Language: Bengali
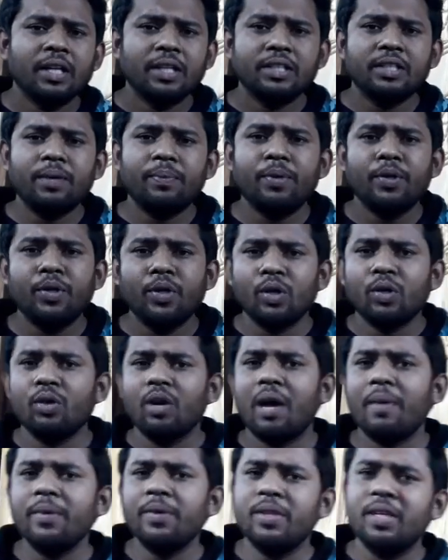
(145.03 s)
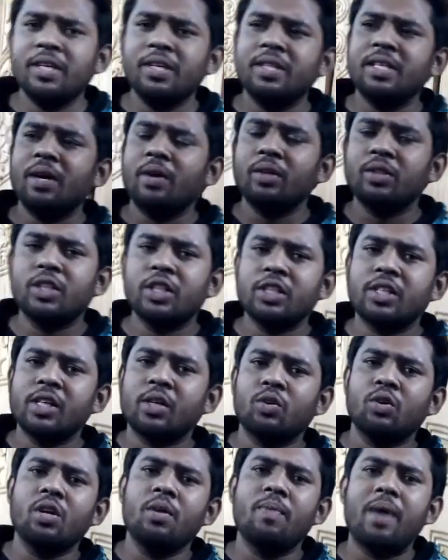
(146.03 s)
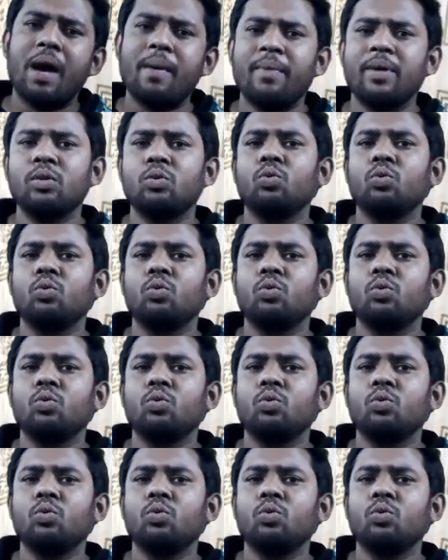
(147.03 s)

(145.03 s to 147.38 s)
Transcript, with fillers: যে ভিডিওগুলো আমি দিই দেওয়ার চেষ্টা করি বা আমার